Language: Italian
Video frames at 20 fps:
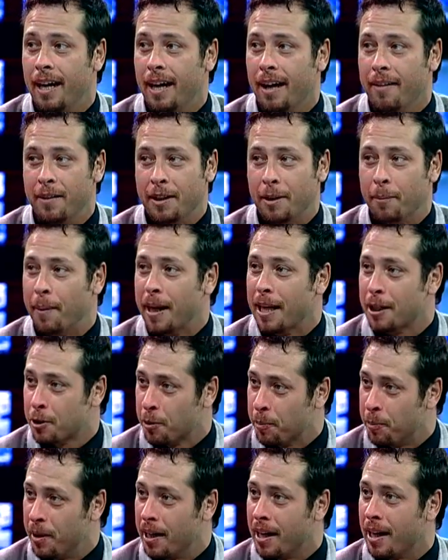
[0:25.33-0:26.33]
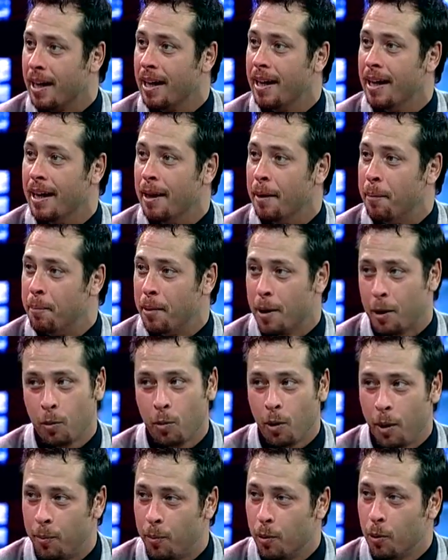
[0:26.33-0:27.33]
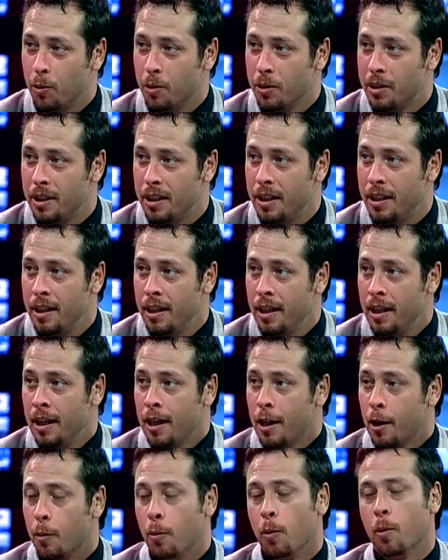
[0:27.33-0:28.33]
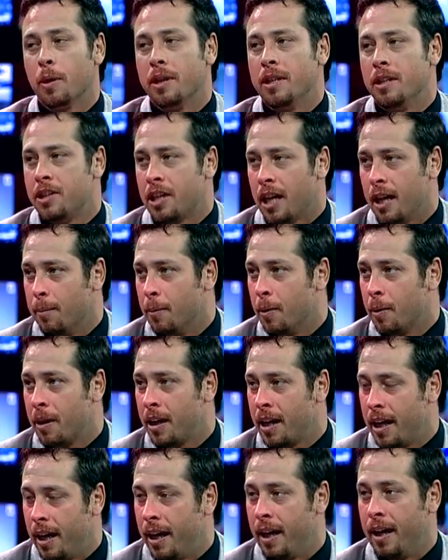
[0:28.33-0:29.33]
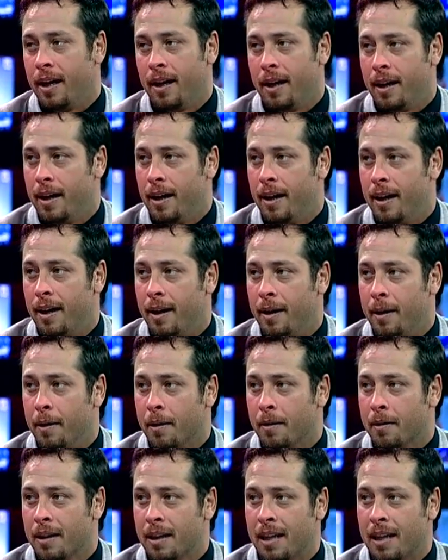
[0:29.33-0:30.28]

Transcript: avete perso per, eh, per due punti comunque diciamo che eh,